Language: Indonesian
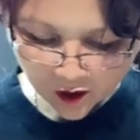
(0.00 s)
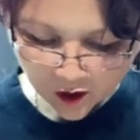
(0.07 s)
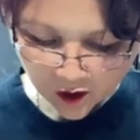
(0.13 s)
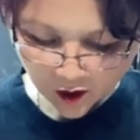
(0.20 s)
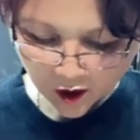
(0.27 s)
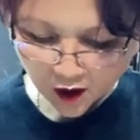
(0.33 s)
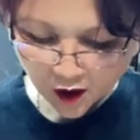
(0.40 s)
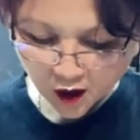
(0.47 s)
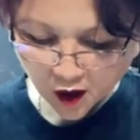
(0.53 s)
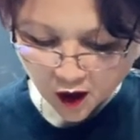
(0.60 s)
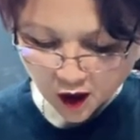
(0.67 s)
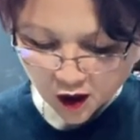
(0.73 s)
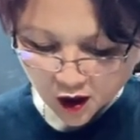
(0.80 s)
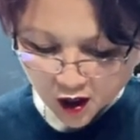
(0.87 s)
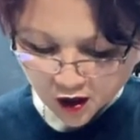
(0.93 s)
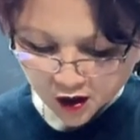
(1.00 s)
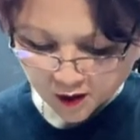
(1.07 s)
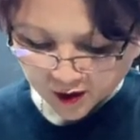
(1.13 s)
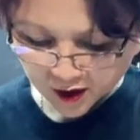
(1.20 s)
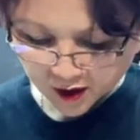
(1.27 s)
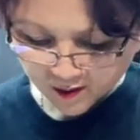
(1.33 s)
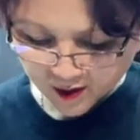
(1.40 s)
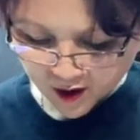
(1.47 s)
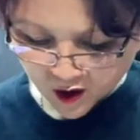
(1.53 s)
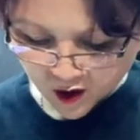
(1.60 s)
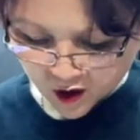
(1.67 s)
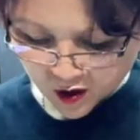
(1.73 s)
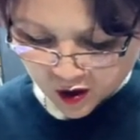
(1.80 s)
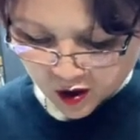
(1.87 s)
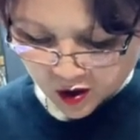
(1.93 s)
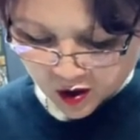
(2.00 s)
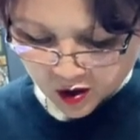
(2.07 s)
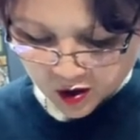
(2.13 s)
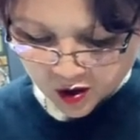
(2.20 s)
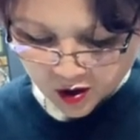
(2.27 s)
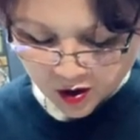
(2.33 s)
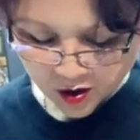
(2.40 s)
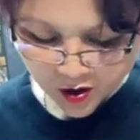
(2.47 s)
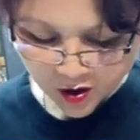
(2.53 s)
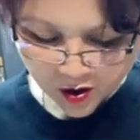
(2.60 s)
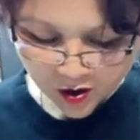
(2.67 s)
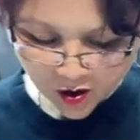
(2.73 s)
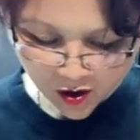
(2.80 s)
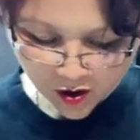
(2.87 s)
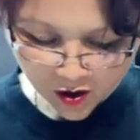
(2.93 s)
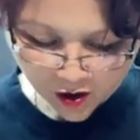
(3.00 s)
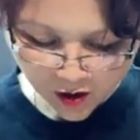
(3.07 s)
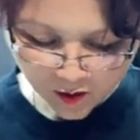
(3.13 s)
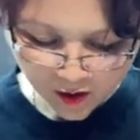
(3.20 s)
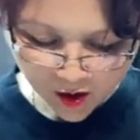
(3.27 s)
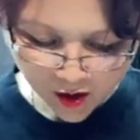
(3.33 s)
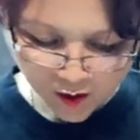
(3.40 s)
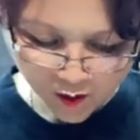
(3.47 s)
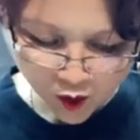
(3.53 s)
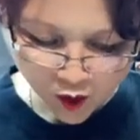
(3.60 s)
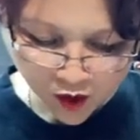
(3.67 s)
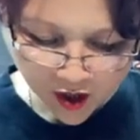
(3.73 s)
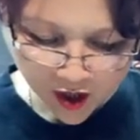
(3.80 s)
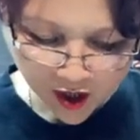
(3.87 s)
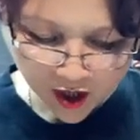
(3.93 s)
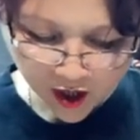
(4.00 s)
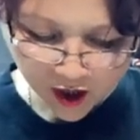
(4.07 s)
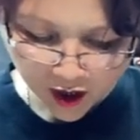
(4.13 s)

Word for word: giniin ya teman-teman dibikin bulat